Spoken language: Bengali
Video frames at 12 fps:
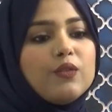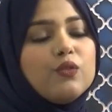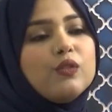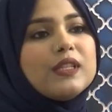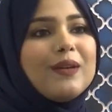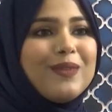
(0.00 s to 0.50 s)

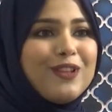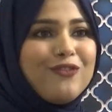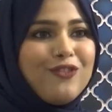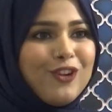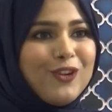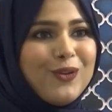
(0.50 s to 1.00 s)
রুলস
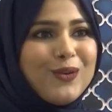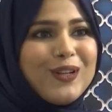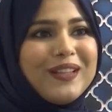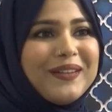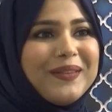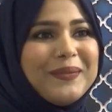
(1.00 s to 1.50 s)
আমাদের ফলো
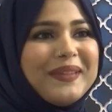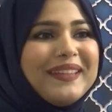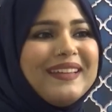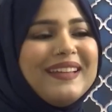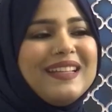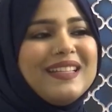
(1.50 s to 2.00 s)
করতে হবে
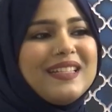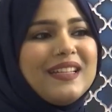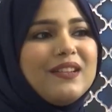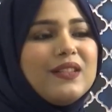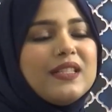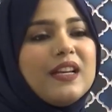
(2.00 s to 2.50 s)

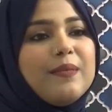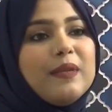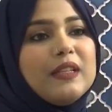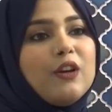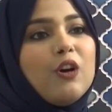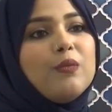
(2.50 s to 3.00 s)
সেটা হচ্ছে
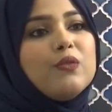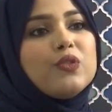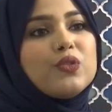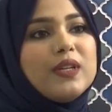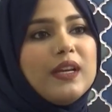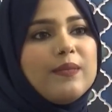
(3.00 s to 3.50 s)
আমাদের
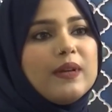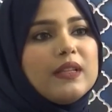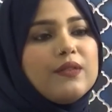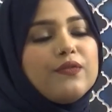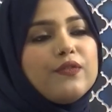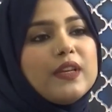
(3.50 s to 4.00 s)
অবশ্যই আমাদের